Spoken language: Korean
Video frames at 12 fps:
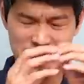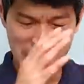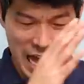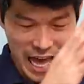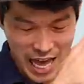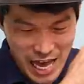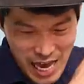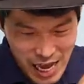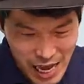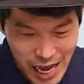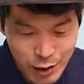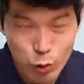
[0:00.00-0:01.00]

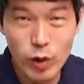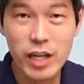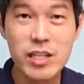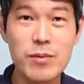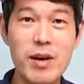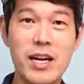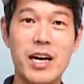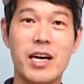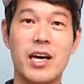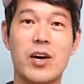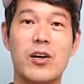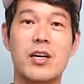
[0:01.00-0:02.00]
다 똑같은
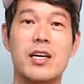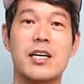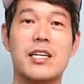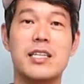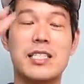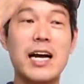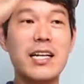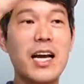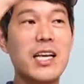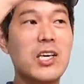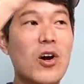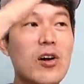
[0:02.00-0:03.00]
맥락이에요
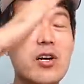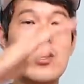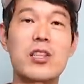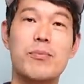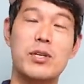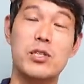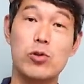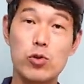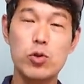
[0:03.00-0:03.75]
상단이 열려있는 비즈니스